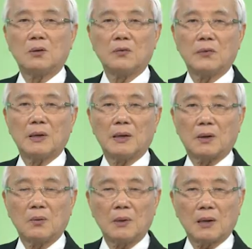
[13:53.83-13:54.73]
quý vị là
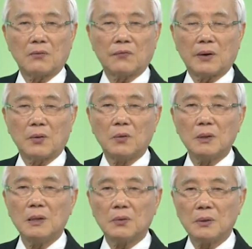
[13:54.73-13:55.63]
cũng cần phải
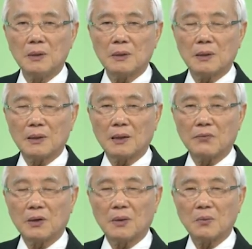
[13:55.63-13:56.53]
uống nhiều nước là tại
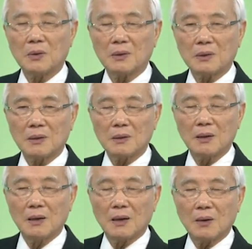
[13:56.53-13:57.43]
vì không có chất xơ
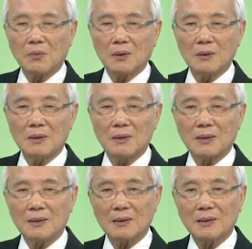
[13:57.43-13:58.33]
không có nước thì
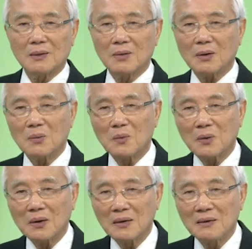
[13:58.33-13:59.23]
cái chất xơ nó không
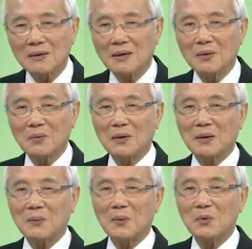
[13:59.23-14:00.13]
có nước ở đâu
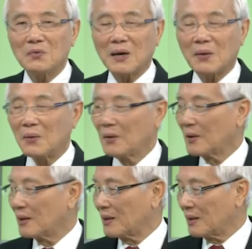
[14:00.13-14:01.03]
để nó hút vào
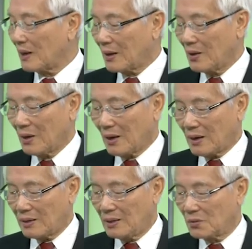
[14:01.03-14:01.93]
thành ra
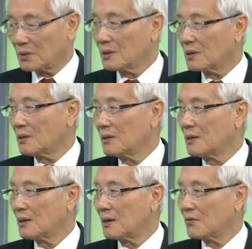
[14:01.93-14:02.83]
ăn nhiều chất xơ
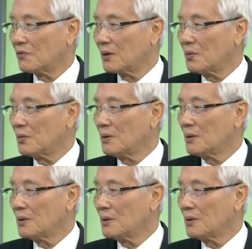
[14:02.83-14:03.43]
là phải uống